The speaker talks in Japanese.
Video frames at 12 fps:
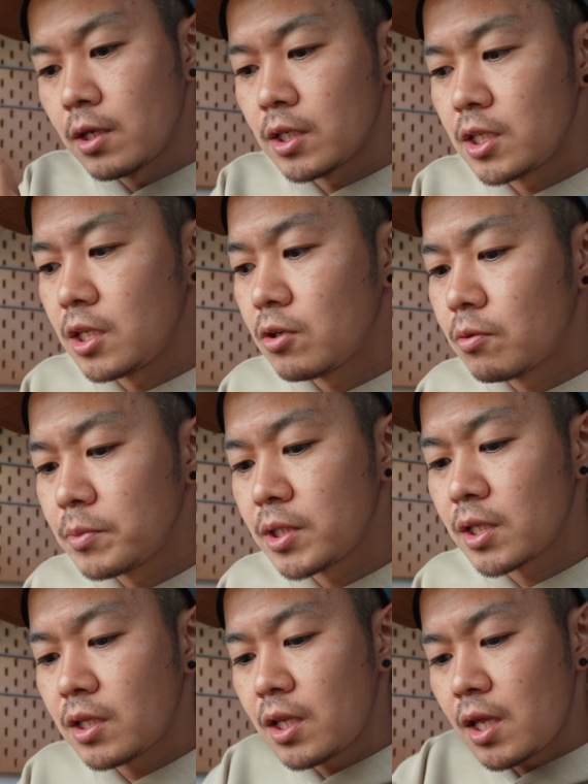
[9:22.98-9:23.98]
切り込み入
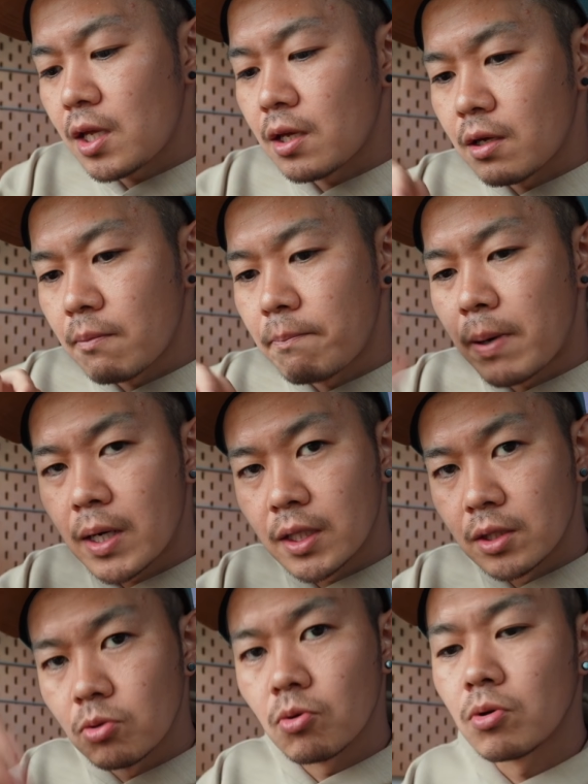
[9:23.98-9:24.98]
れて、パカッ
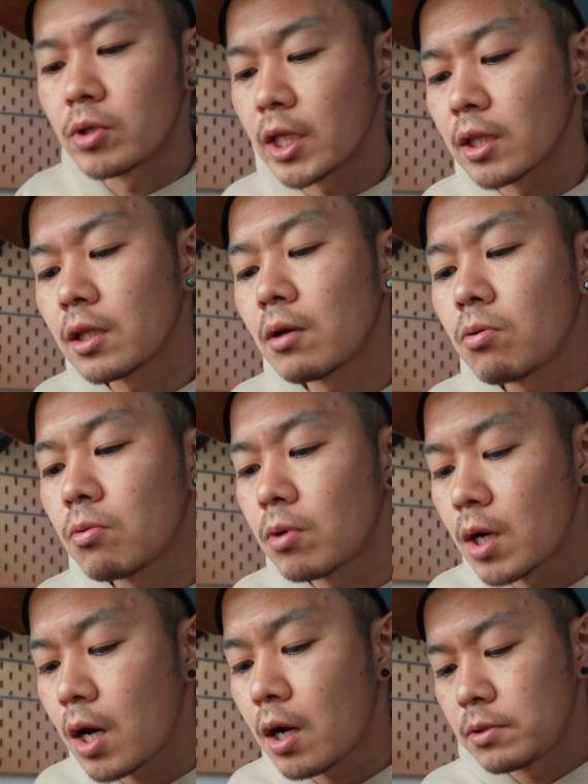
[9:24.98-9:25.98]
とやった方
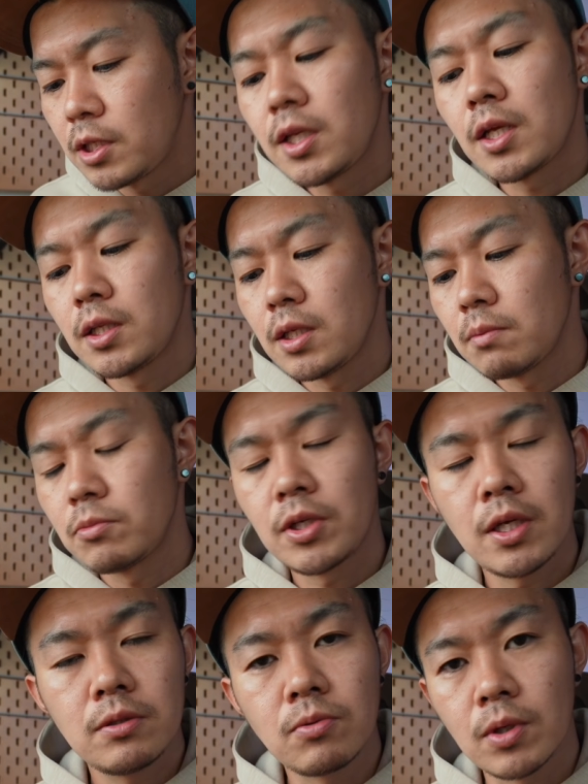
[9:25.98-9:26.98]
が綺麗にむ
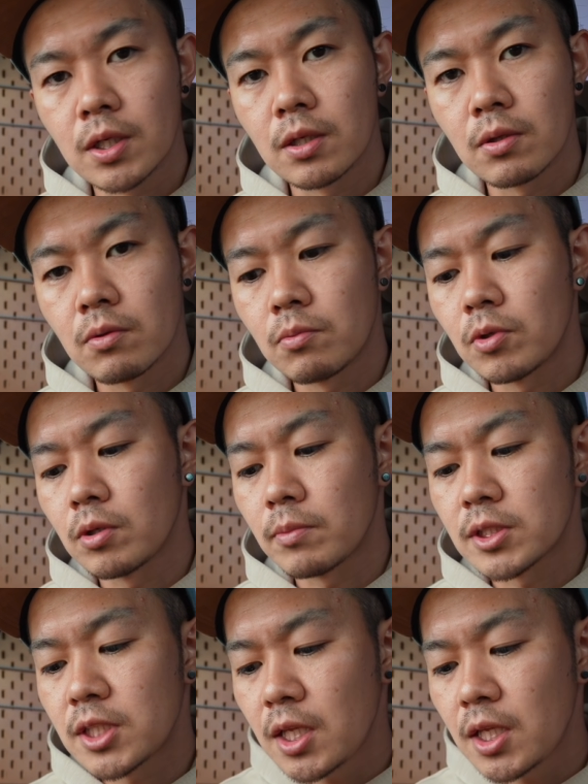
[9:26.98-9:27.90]
けるのかなと思います。